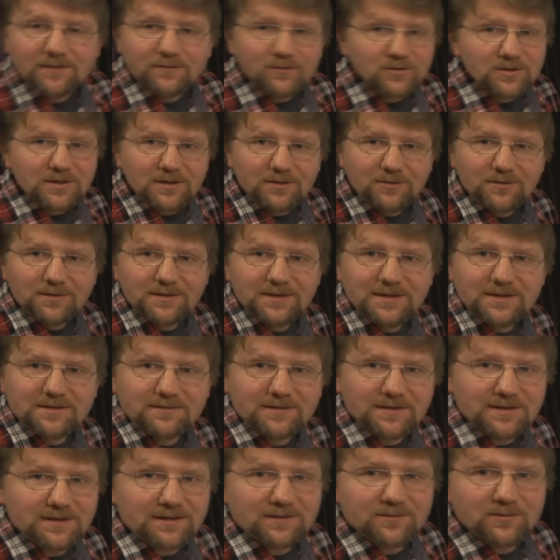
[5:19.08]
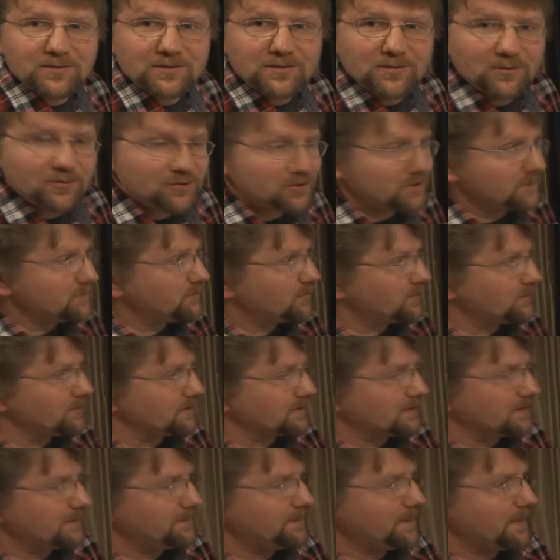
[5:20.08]
Вот такое название. Вот все очень
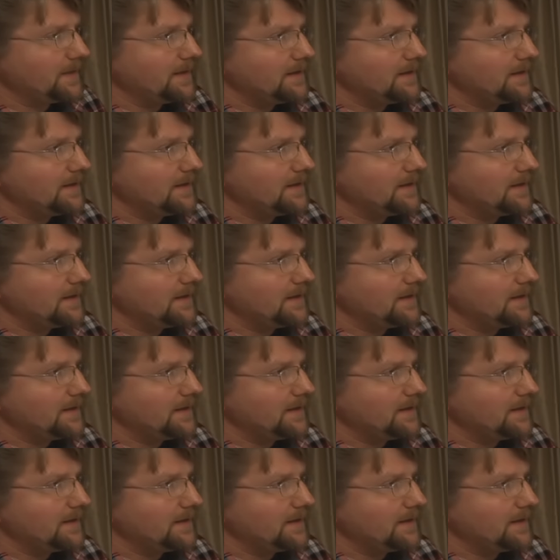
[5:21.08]
просто.